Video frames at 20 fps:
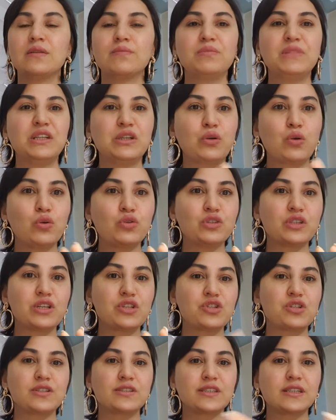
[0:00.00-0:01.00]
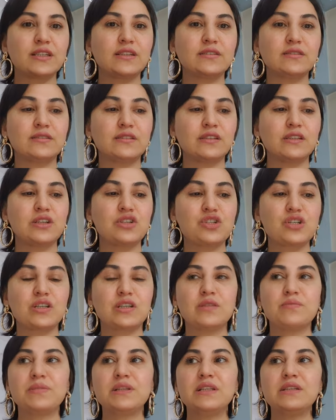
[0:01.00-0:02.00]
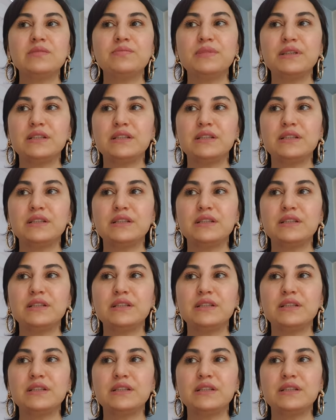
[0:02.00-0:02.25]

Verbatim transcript: bir gözyaşı sıkıntı yaşanabilir.